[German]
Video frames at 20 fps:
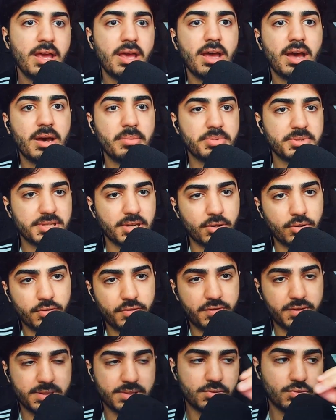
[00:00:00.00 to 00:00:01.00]
habe ich auch
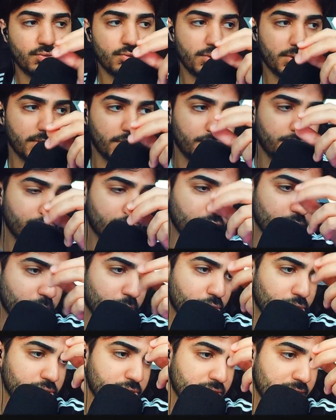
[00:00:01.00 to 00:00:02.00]
versucht auf YouTube
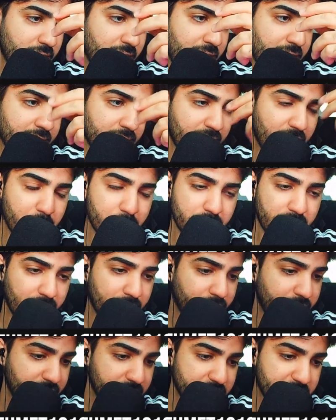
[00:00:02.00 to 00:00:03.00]
hochzuladen, habe
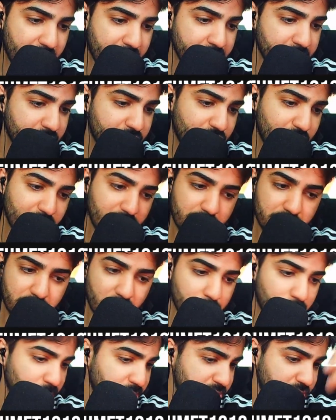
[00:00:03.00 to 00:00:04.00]
da welche angeschrieben,
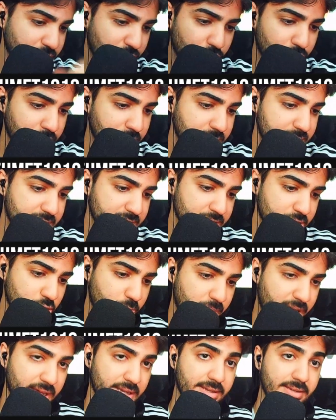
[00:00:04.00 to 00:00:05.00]
aber es wurde nicht
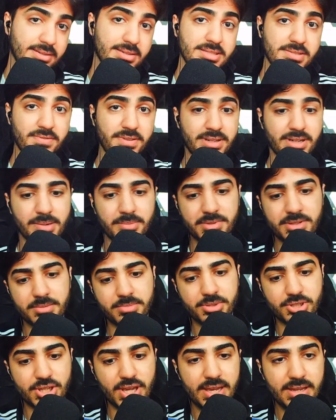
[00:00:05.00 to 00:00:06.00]
entsperrt. Deswegen, damit ihr
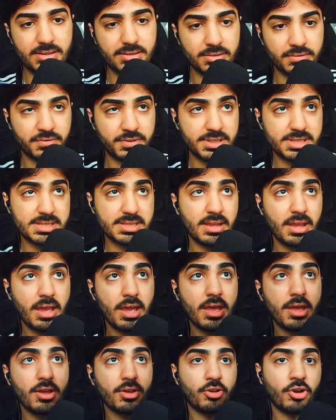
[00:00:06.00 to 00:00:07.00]
Bescheid äh, wisst,
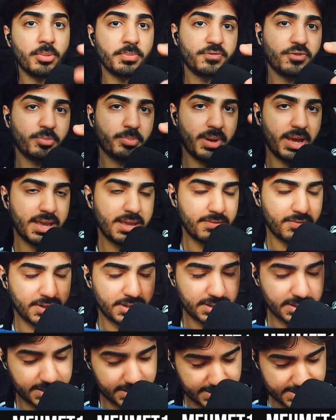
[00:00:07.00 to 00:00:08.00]
kommt vorbei, wenn
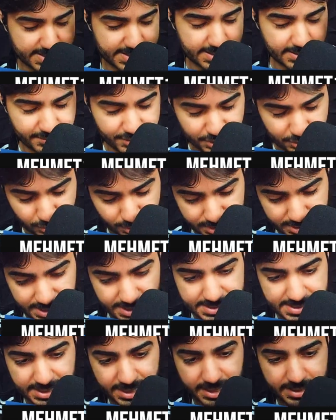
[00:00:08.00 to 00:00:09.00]
ihr das hier Video
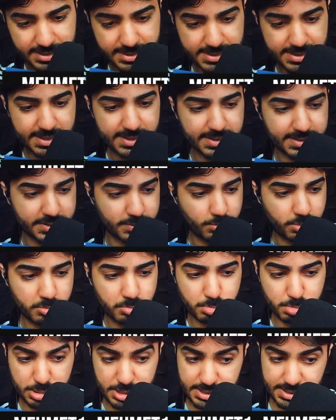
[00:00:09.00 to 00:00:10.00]
jetzt gerade seht. Ich bin
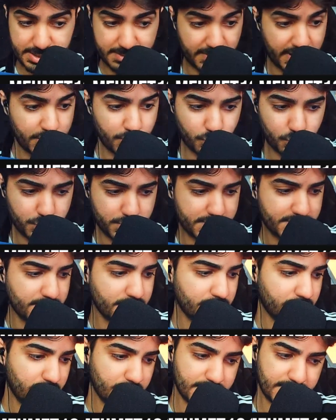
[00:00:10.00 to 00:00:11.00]
bis 2 Uhr,
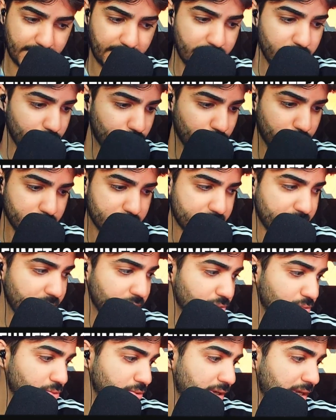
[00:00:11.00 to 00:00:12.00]
circa 3 Uhr, 2
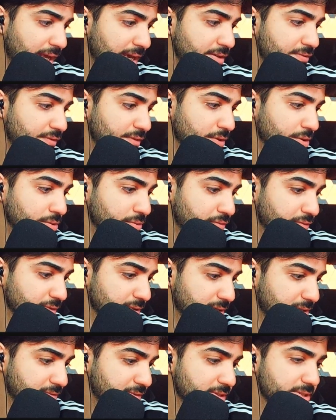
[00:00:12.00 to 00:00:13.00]
Uhr live auf äh,
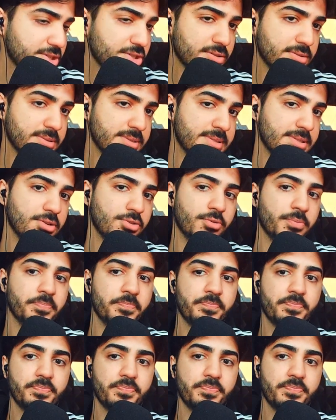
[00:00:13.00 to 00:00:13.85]
Twitch. So.